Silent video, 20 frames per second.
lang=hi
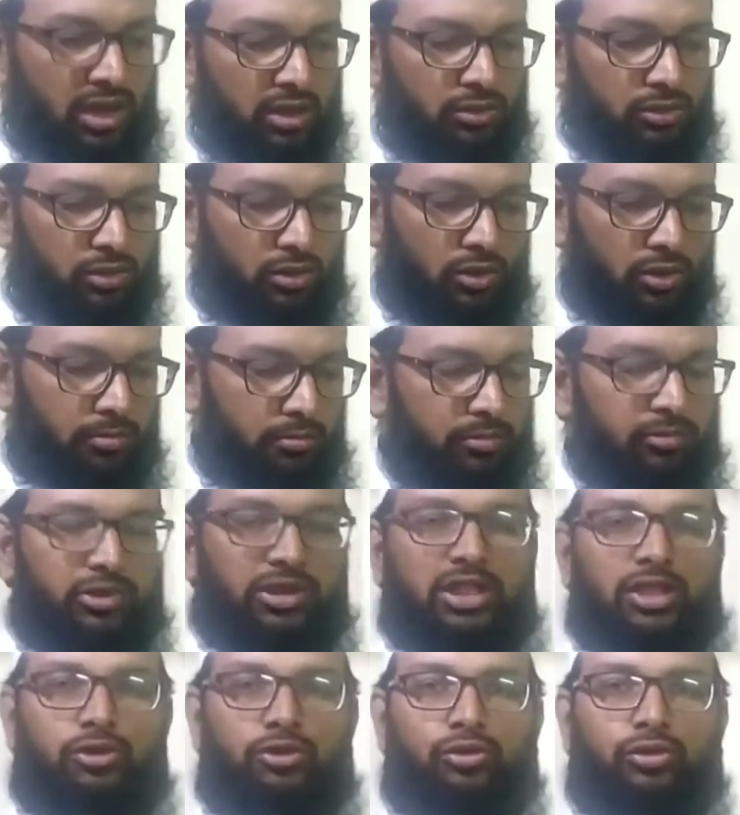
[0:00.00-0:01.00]
तो
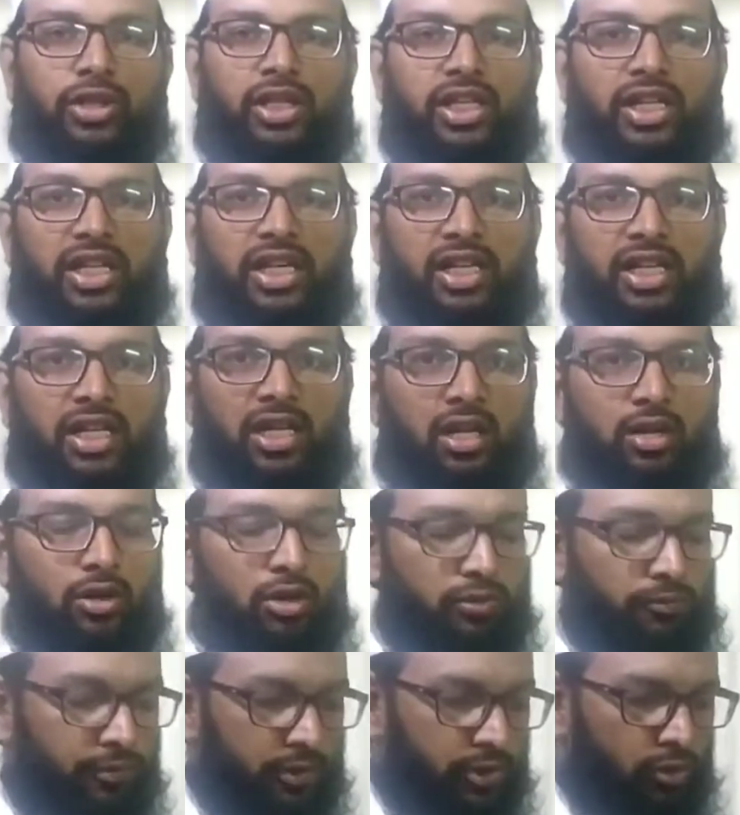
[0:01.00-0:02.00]
मुझसे जुड़े रहें
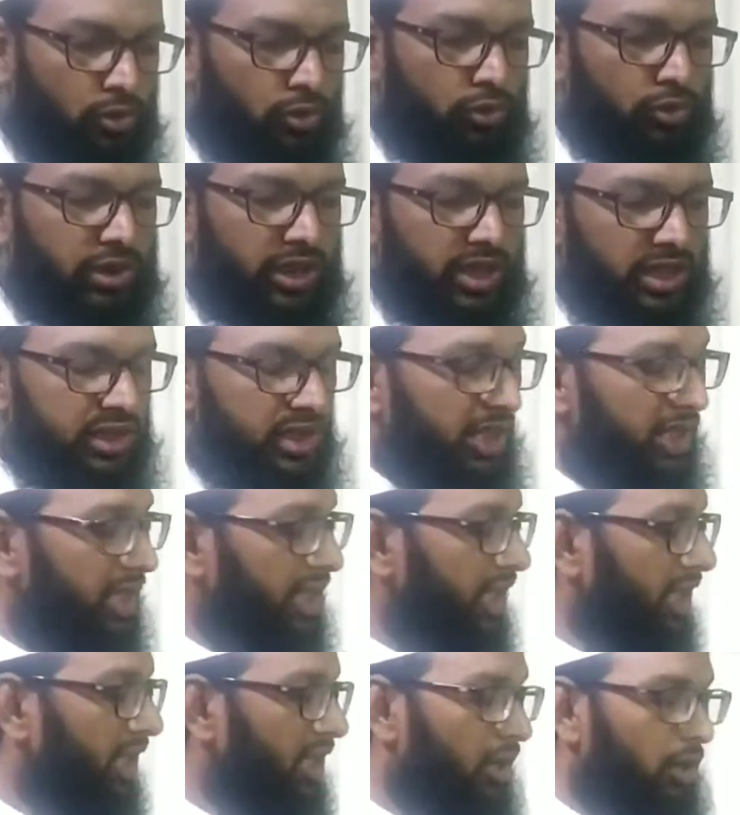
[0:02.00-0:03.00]
और वीडियो को देखते
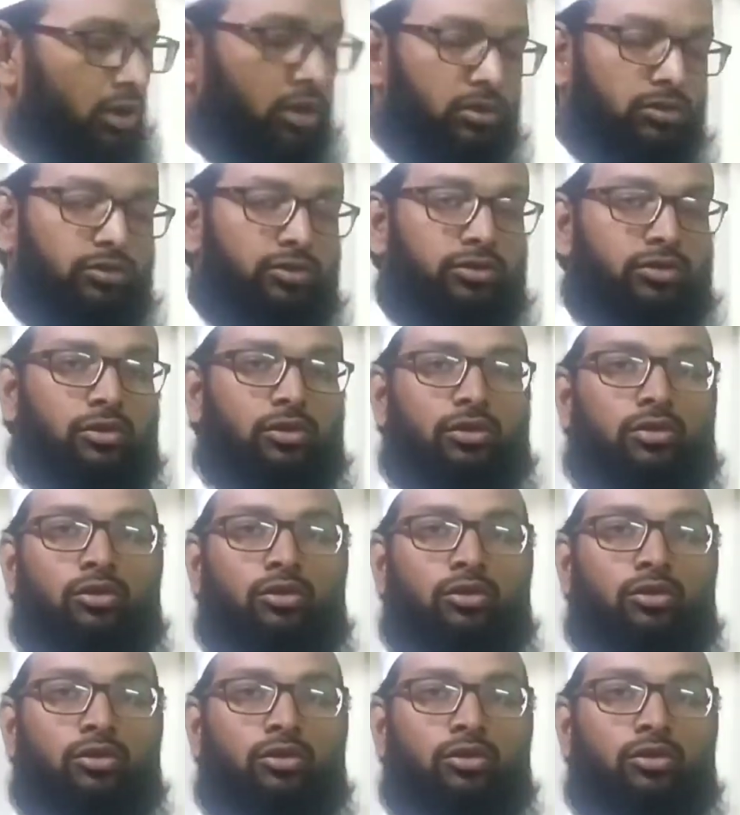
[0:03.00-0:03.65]
रहें और दूसरों